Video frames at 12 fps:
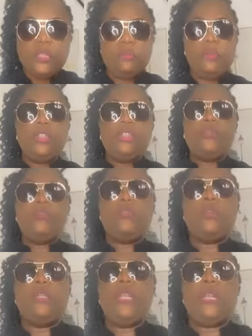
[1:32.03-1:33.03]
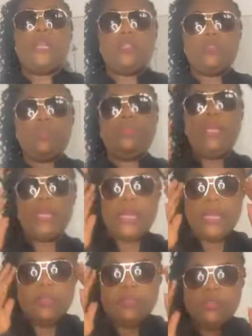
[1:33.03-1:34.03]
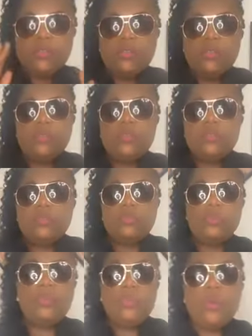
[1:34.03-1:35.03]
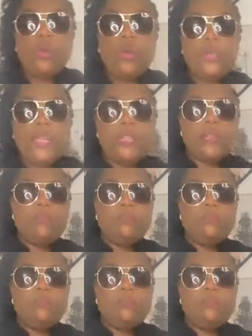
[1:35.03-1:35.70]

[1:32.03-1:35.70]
Mais je vais vous donner les raisons pour lesquelles nous devons connaître